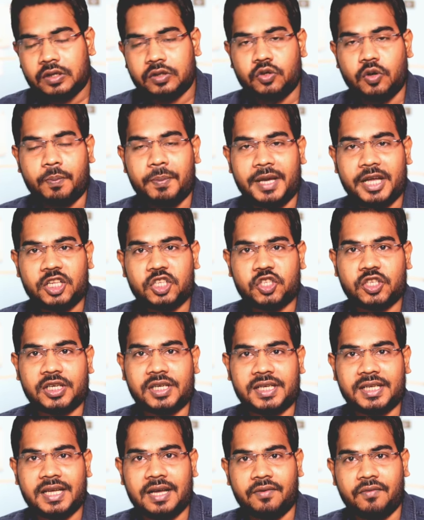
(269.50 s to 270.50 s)
जो मेन
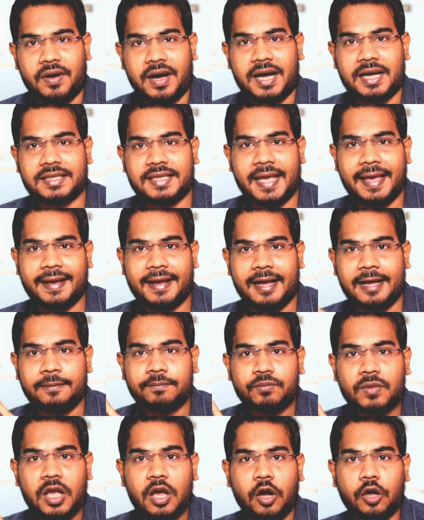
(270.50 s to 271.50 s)
सिटी है वहां जाएगा
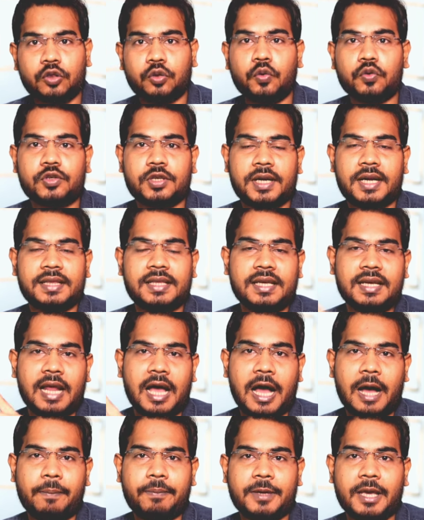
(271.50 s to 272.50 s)
और दूसरे दिन
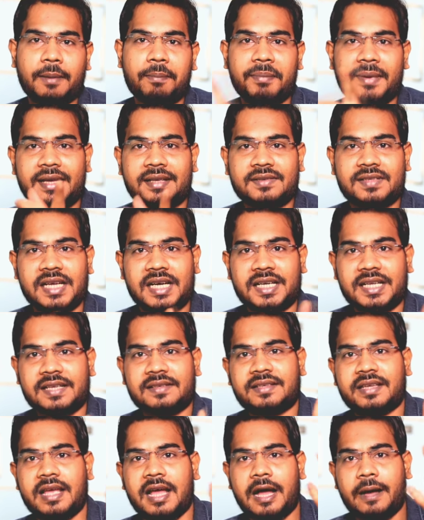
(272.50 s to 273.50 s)
आपके मेन सिटी
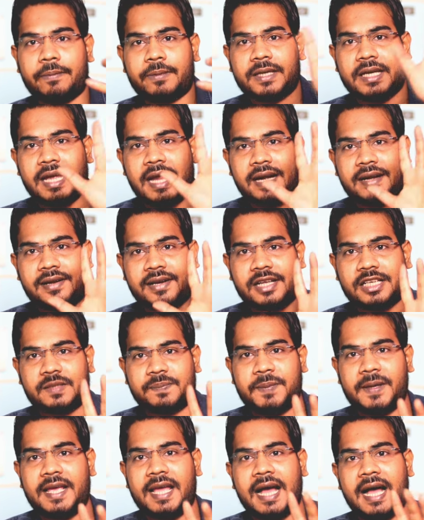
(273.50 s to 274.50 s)
से आपके एड्रेस
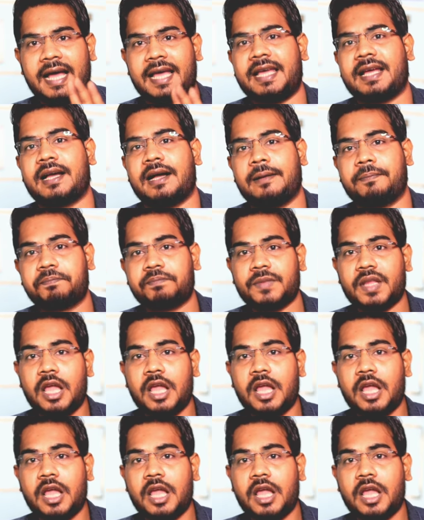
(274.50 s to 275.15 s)
पे आएगा